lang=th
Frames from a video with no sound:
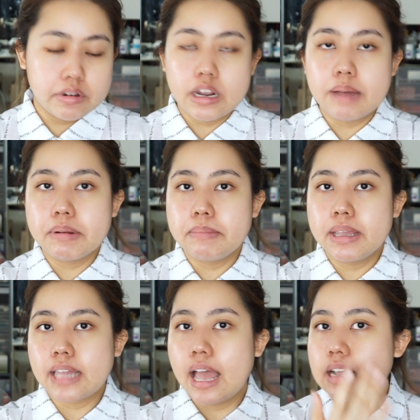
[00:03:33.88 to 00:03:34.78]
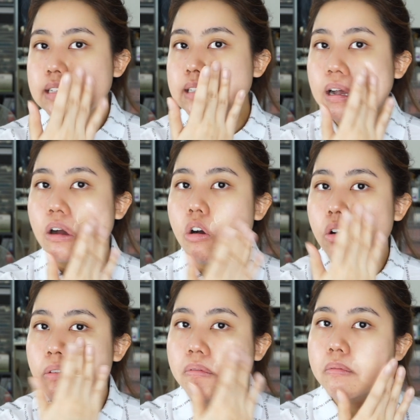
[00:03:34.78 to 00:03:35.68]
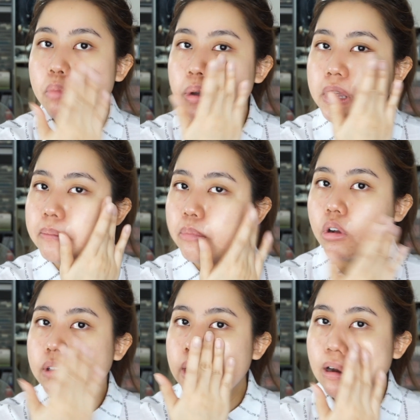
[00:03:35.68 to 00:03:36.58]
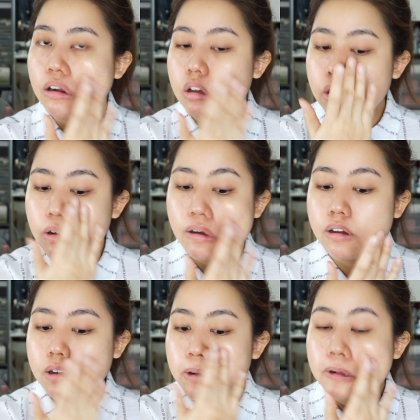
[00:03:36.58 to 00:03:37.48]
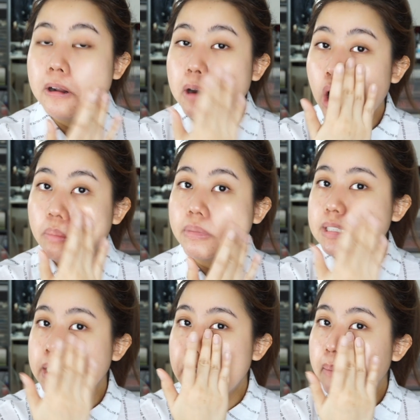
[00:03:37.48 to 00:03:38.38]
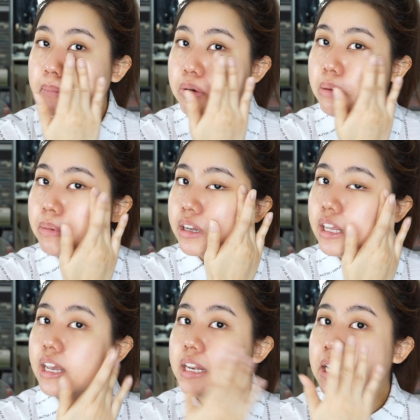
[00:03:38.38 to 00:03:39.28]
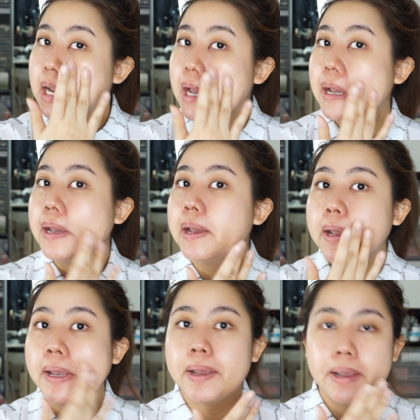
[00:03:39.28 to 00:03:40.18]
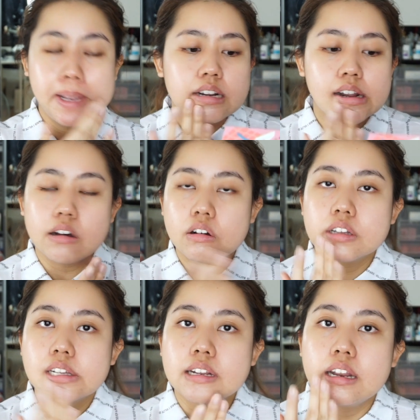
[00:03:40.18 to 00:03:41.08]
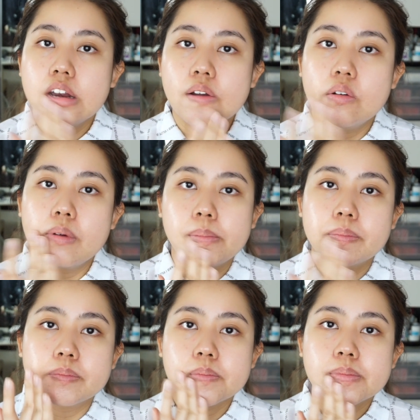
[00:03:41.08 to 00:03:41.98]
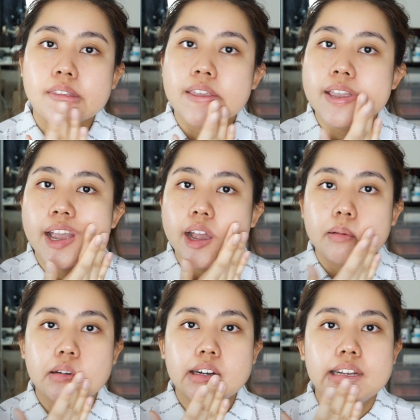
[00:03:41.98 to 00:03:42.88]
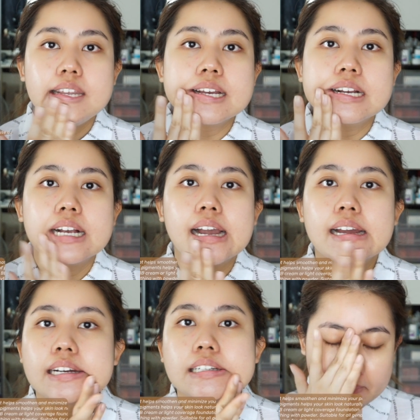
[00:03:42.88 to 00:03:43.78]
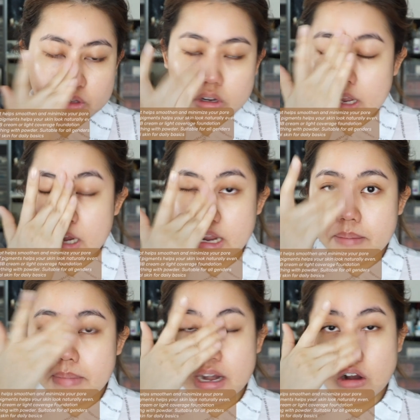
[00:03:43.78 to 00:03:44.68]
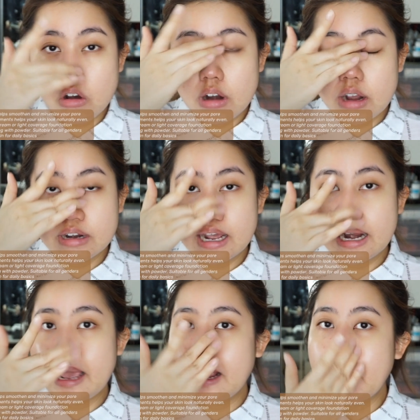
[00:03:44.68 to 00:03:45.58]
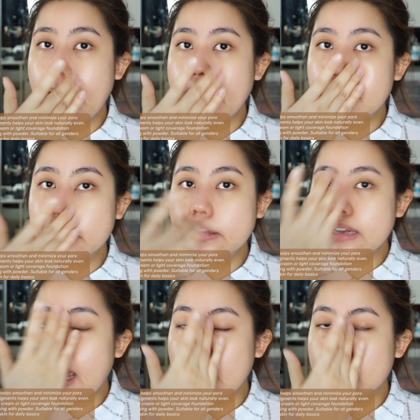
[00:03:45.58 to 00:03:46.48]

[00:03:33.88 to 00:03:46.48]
เนื้อมันไม่ต่างจากของผู้หญิงปกติหรอก แล้วก็หลอดมันเป็นสีดำไม่ว่ามันก็เท่ดีนะคะเราก็จะเน้นลงแบบพื้นที่กลางๆ ตัวนี้เนี่ยไม่ลองแล้วนะหลายครั้งก็คือทา